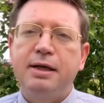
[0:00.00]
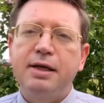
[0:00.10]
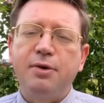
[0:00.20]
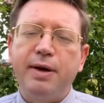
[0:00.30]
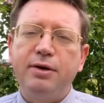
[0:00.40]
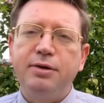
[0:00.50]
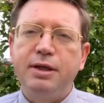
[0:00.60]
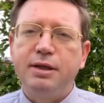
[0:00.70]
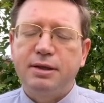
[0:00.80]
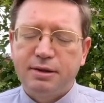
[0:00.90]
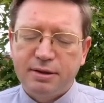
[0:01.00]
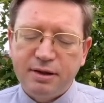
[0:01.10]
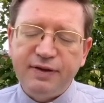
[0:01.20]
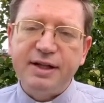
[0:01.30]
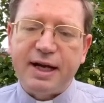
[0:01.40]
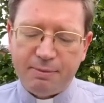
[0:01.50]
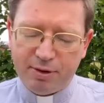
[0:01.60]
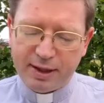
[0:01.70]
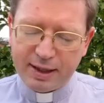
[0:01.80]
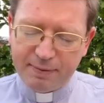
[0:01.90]
che è quello di diventare
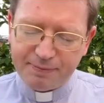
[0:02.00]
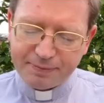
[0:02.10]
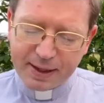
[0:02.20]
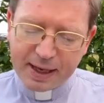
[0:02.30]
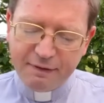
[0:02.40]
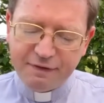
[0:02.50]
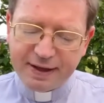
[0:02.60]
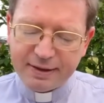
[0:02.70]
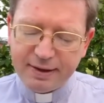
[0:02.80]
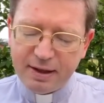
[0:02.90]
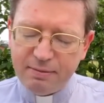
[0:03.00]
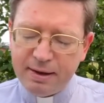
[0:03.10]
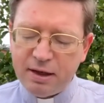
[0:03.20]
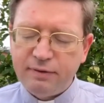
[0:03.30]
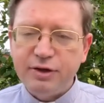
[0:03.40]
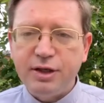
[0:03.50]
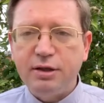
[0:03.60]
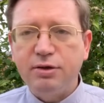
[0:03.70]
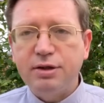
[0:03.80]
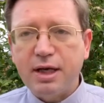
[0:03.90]
monaca e infatti nel
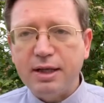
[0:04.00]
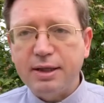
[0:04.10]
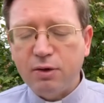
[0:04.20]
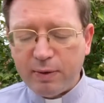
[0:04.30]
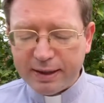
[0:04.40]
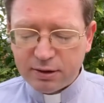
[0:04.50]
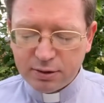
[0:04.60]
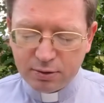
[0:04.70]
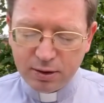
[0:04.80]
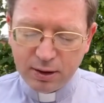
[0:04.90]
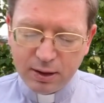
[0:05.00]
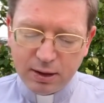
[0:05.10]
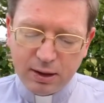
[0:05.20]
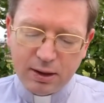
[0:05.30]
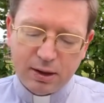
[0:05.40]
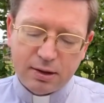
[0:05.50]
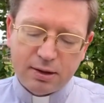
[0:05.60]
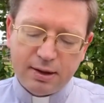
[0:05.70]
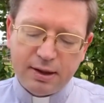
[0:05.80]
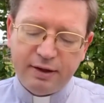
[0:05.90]
1934
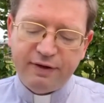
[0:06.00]
eh,